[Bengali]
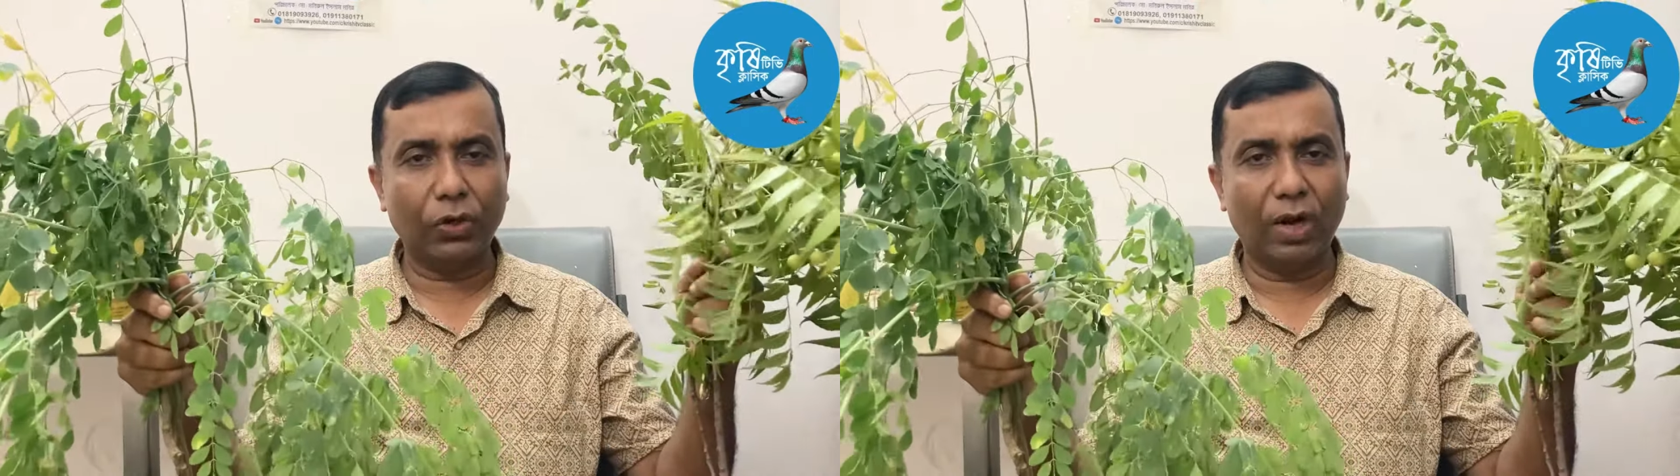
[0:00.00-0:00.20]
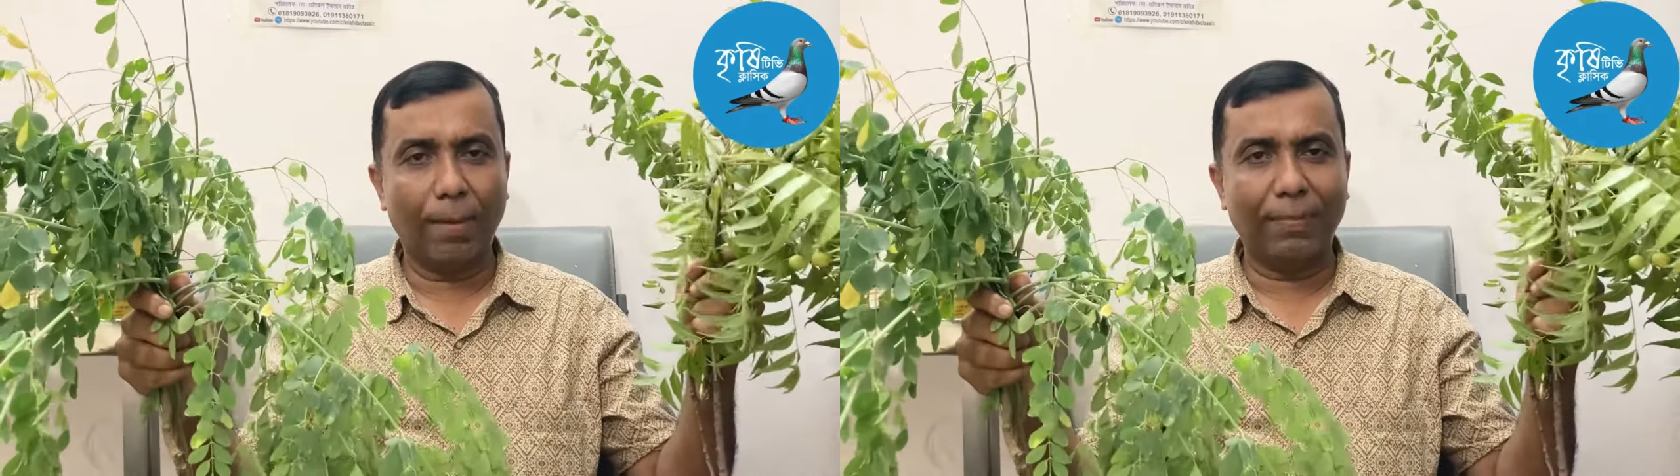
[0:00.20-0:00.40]

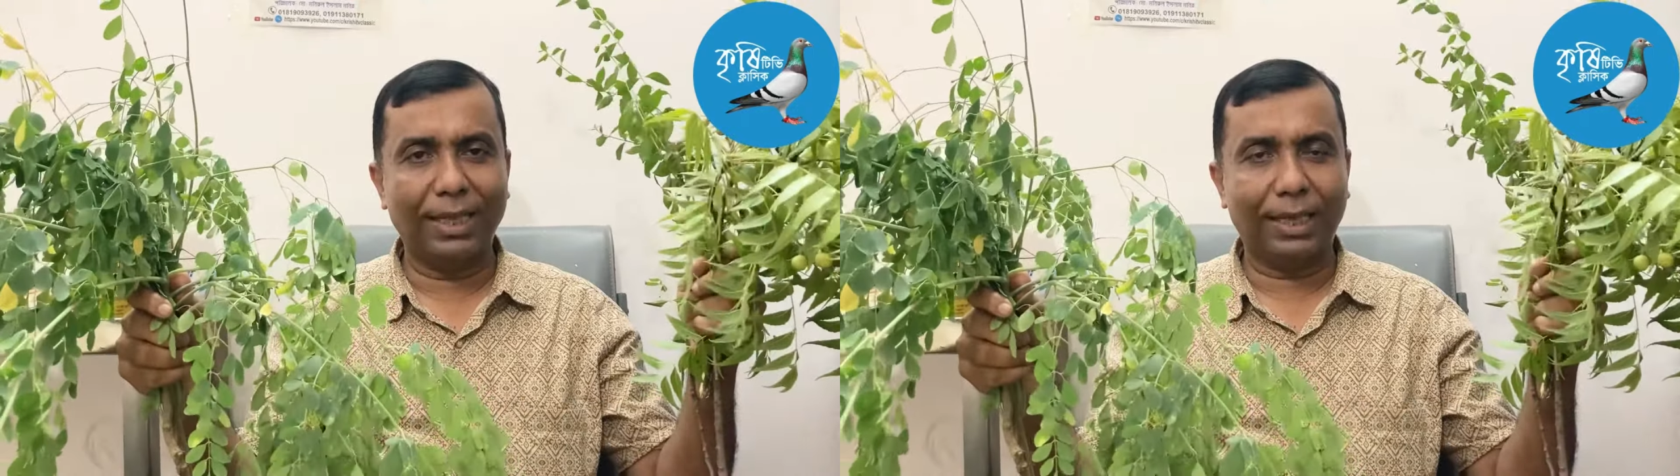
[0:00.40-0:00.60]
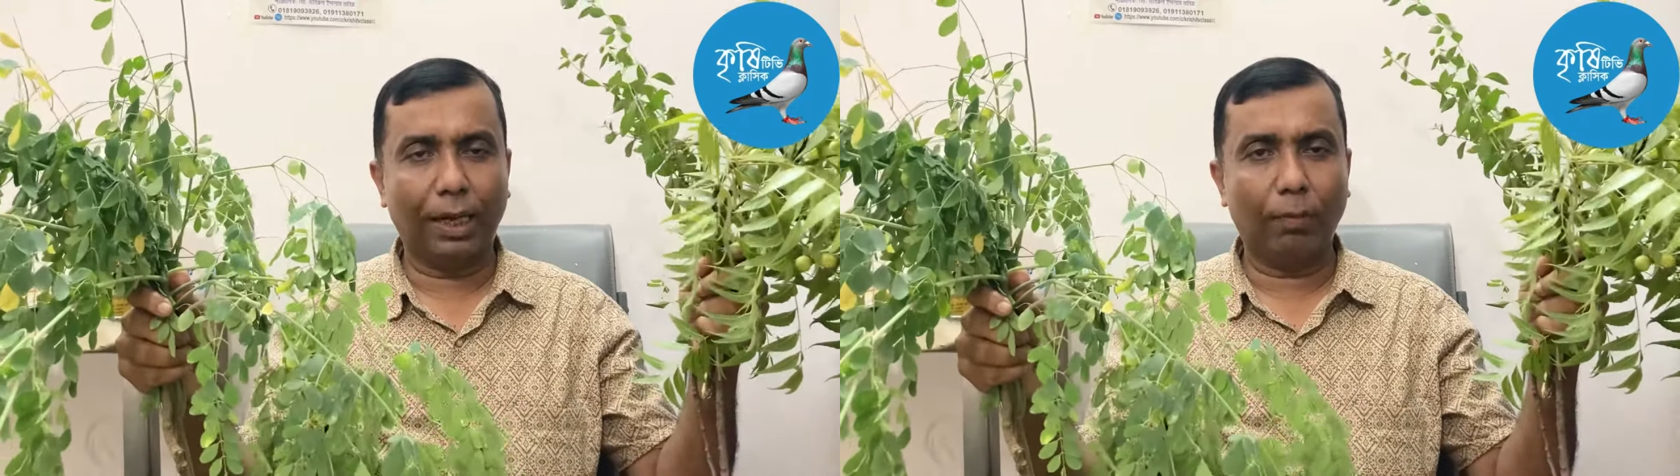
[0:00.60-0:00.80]
করে
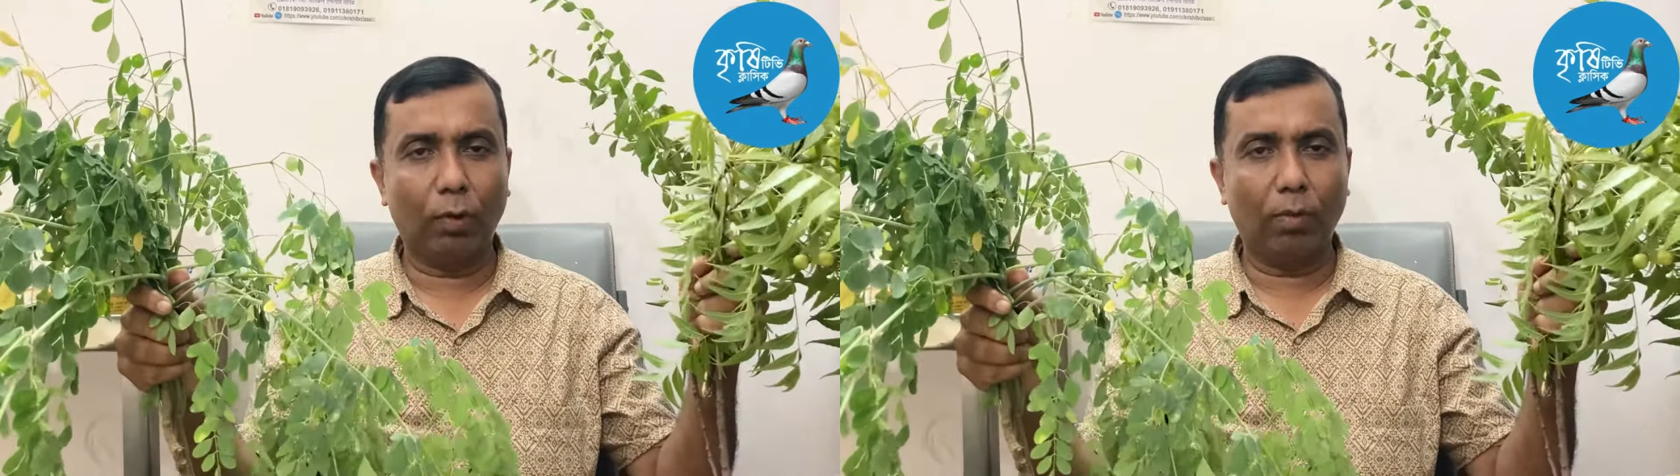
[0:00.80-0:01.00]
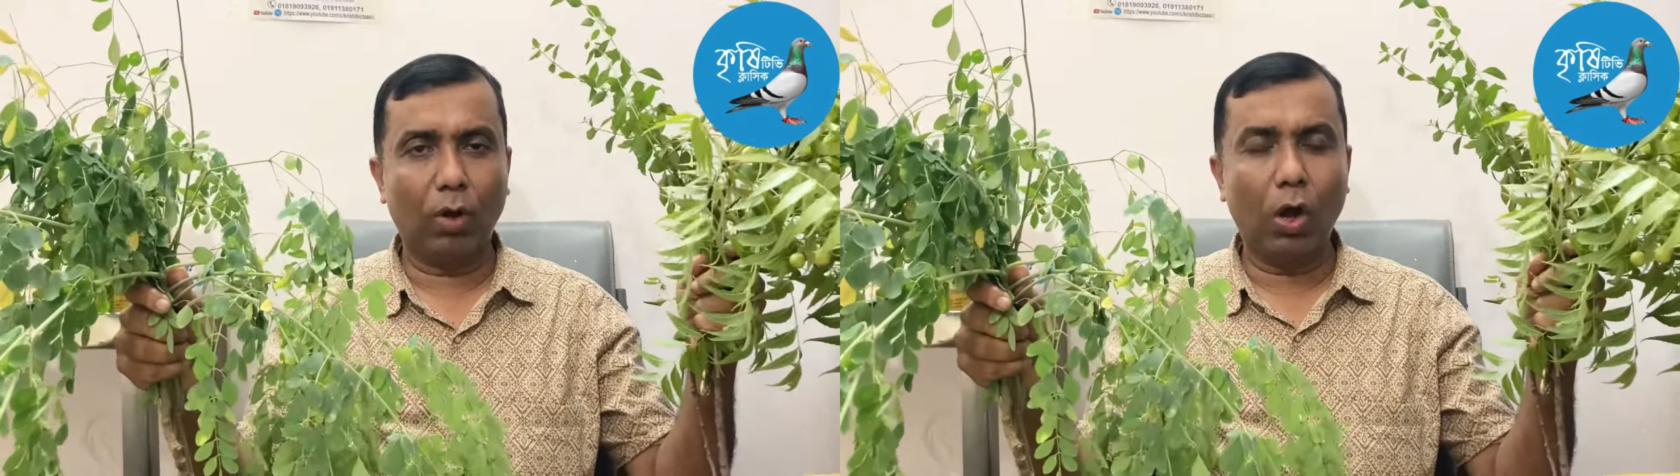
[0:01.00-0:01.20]
আপনাদেরকে বলবো